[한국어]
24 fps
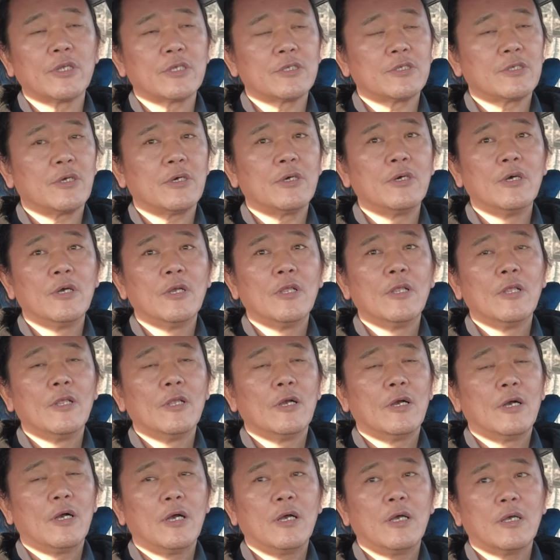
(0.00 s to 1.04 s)
그래서
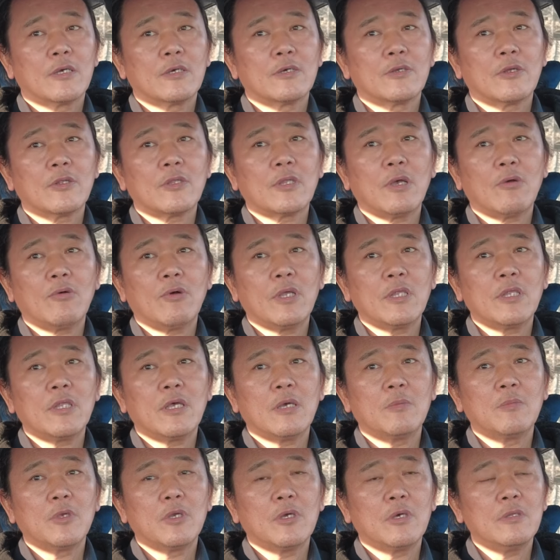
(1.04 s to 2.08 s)
아 그렇다고
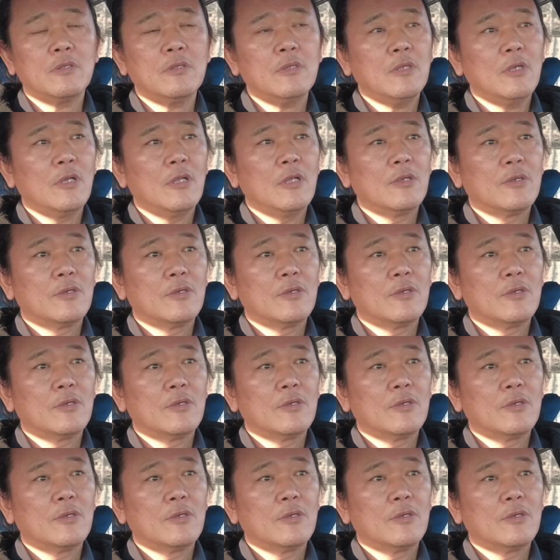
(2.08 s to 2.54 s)
한다면